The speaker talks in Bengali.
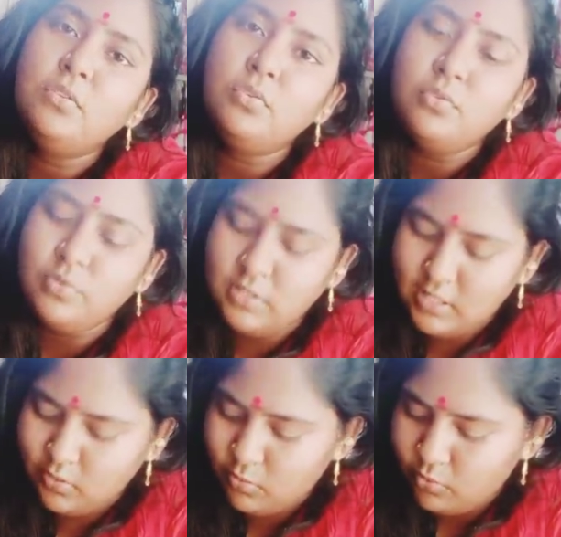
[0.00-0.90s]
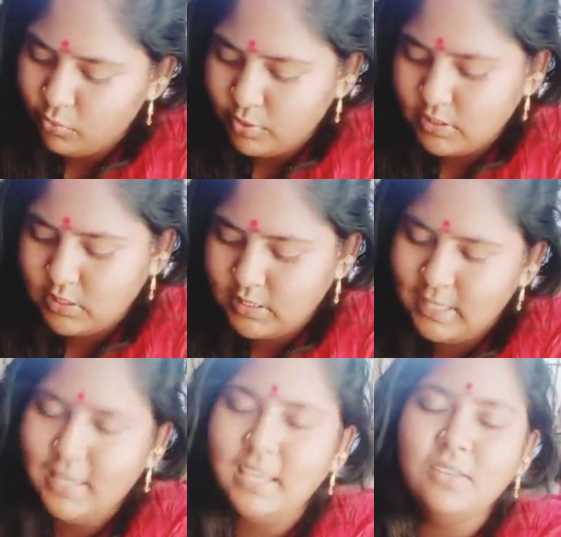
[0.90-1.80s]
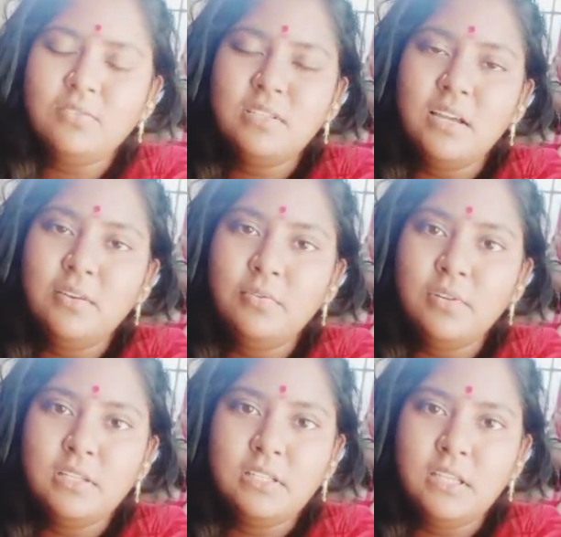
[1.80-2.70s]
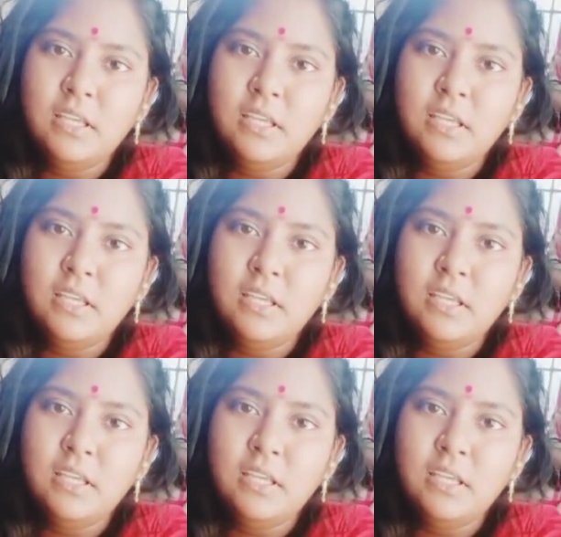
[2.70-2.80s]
তো যেটুকু করেছি দেখে নাও যা করেছি